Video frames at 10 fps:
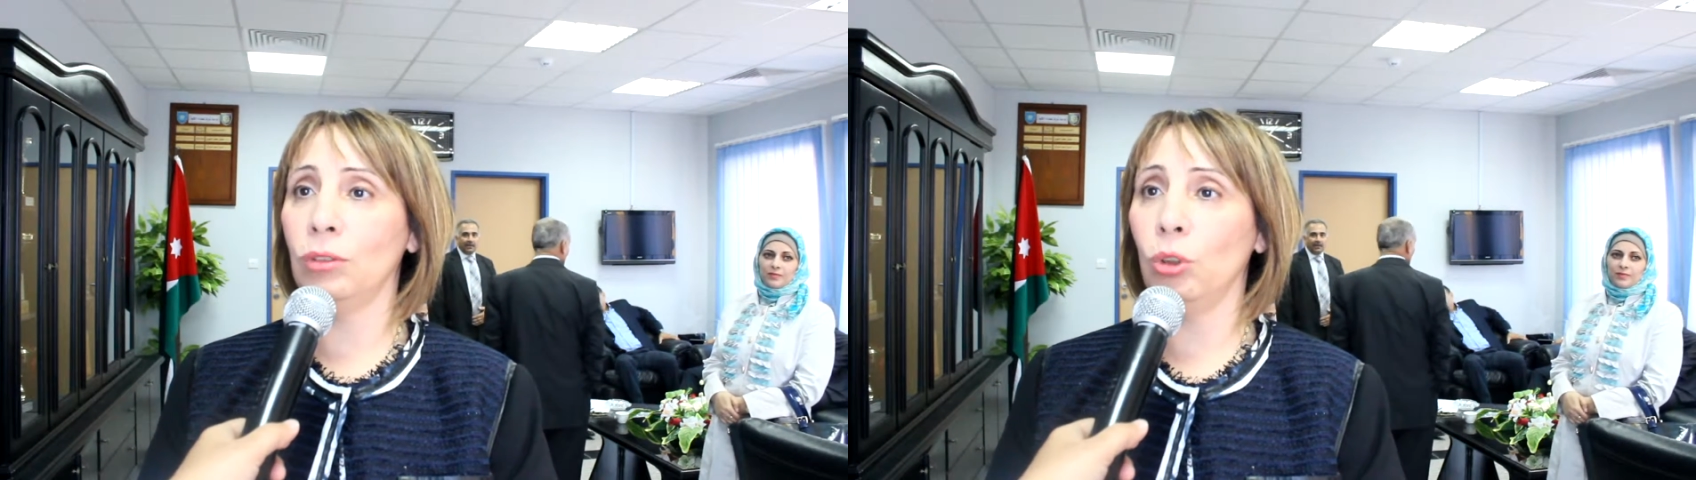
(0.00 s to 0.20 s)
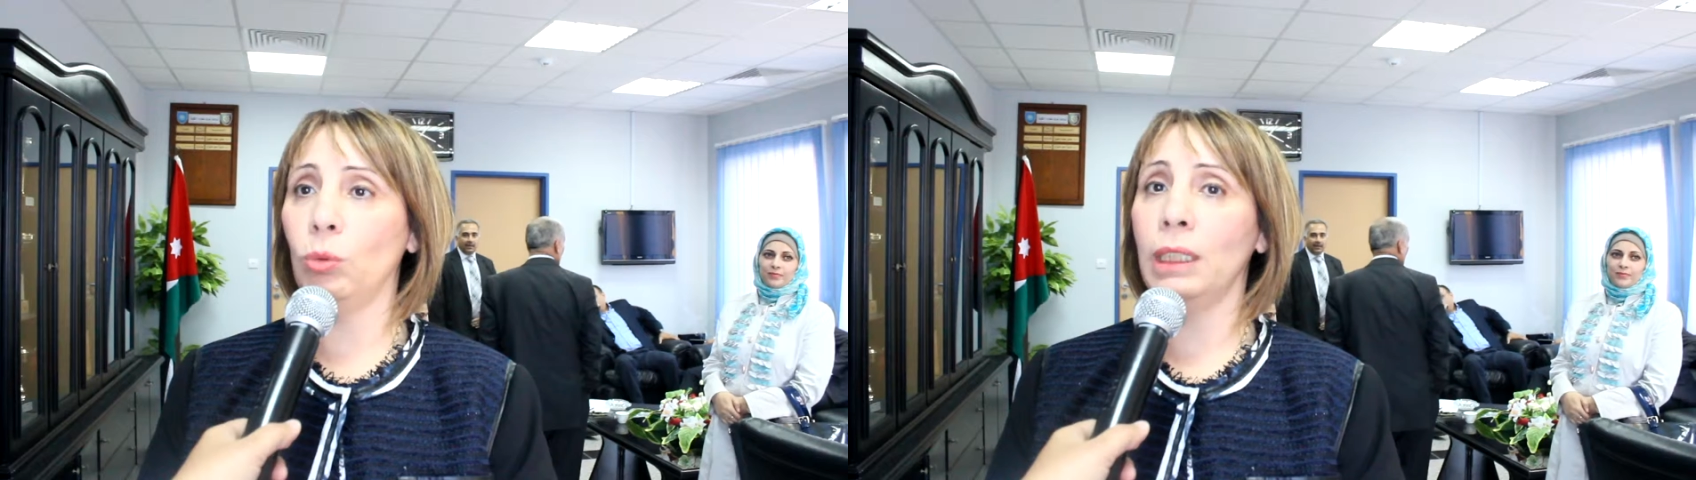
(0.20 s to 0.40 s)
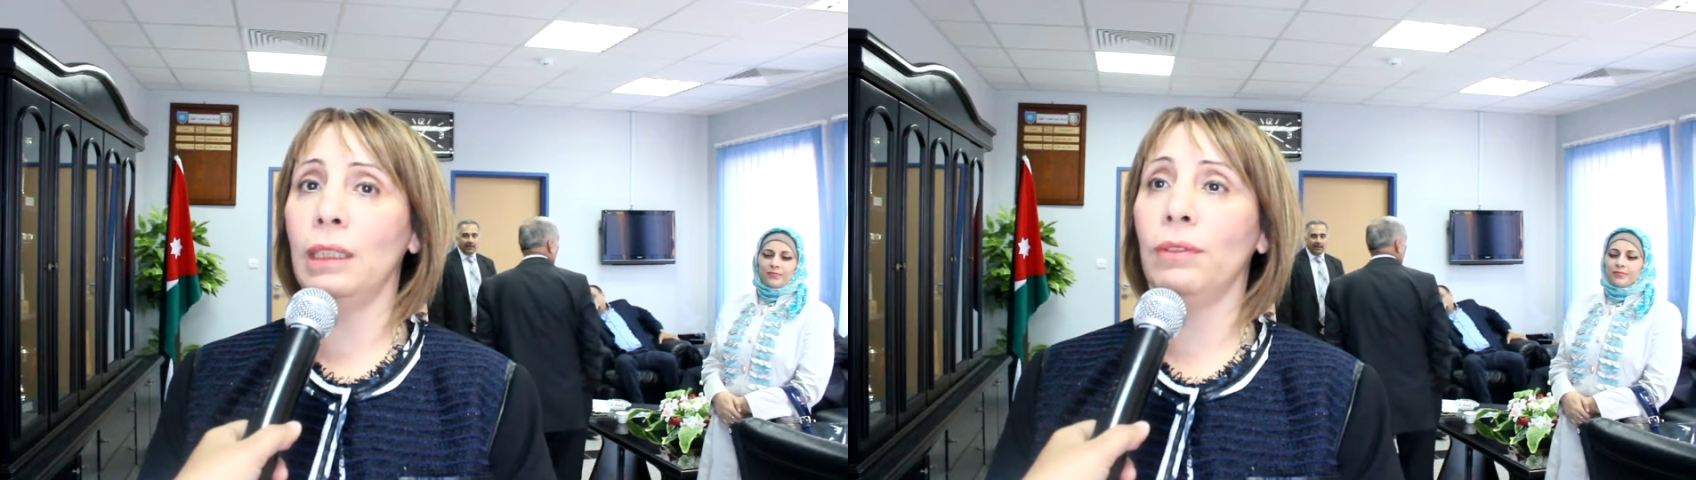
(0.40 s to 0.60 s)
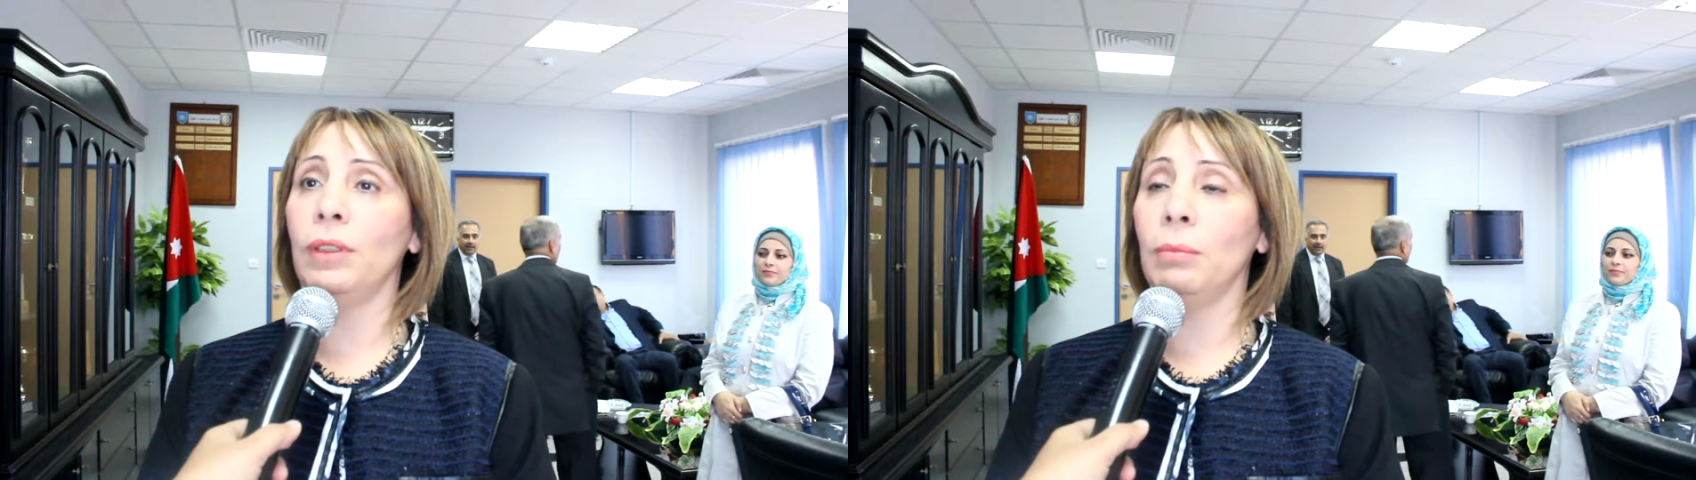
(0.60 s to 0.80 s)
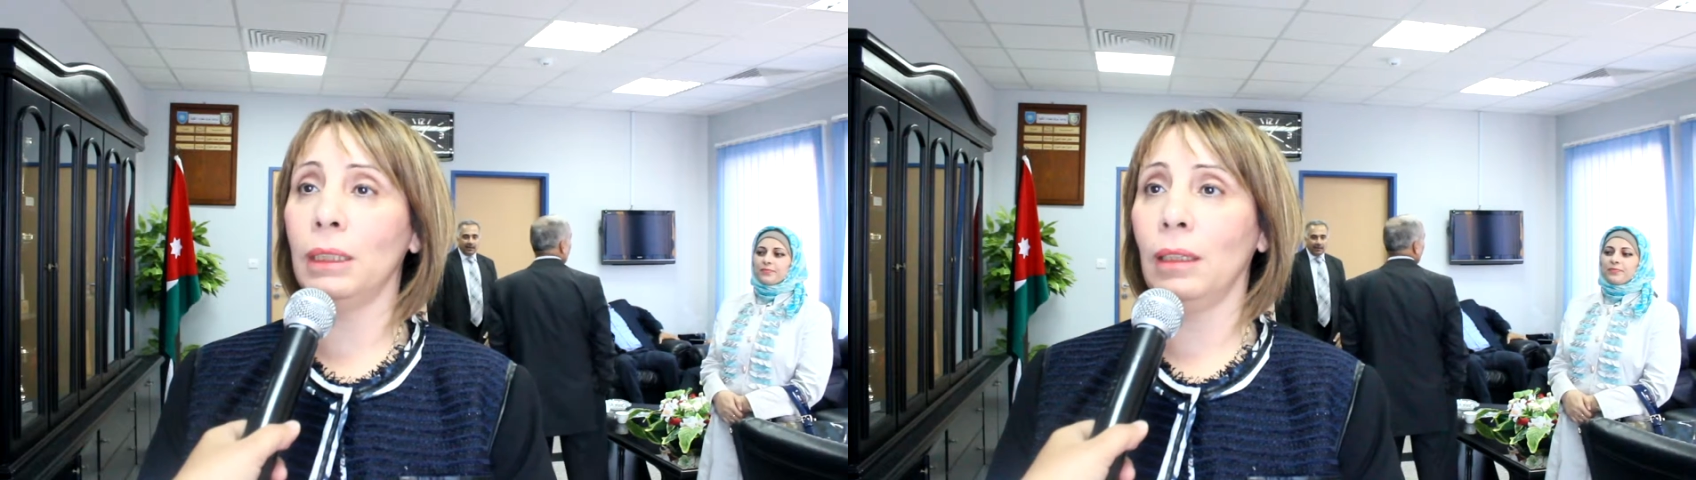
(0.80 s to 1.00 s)
الدولية
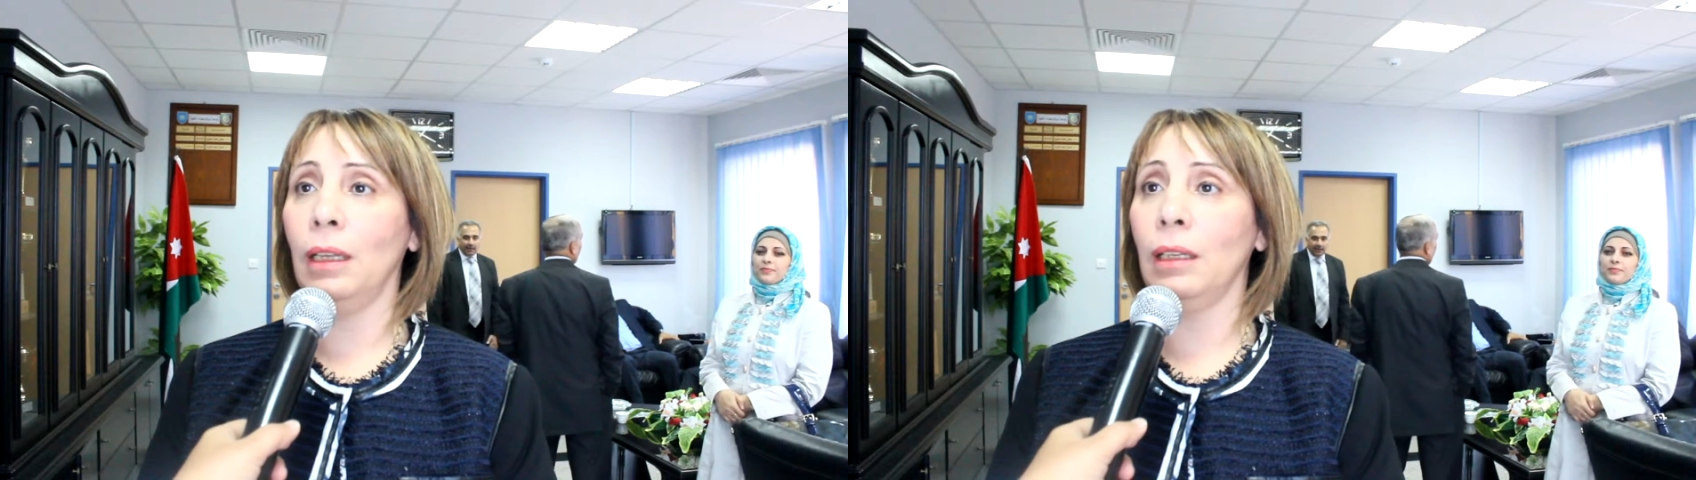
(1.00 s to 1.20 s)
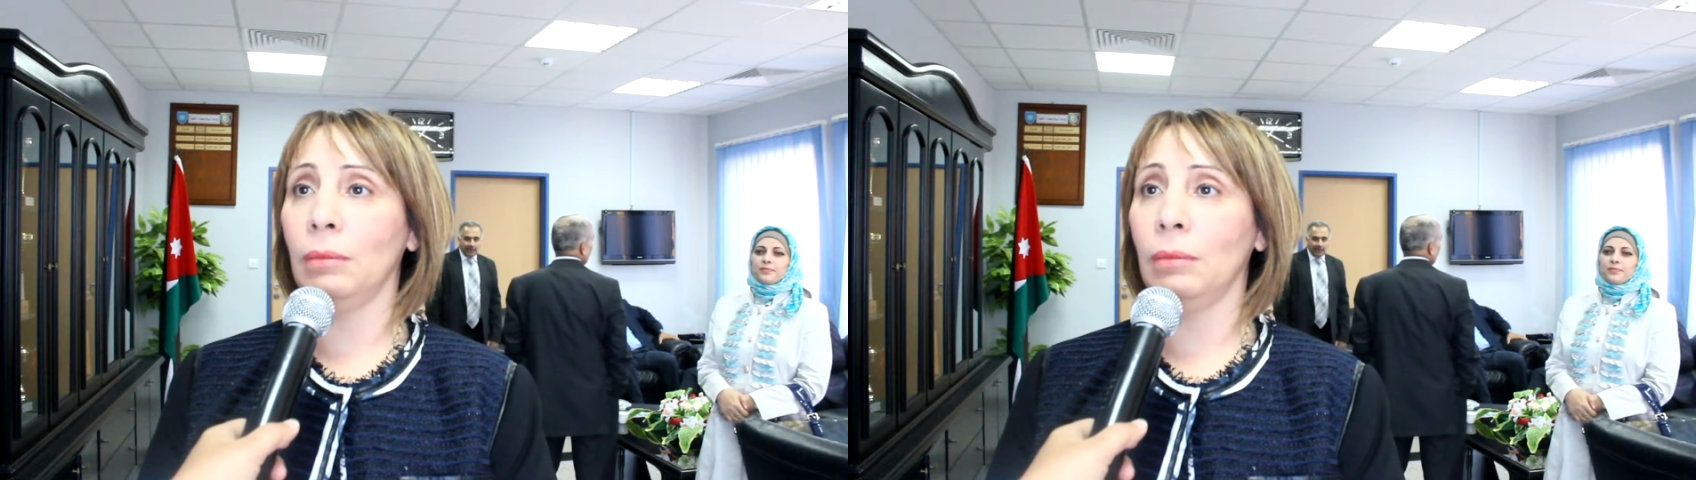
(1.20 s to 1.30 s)
فيما يتعلق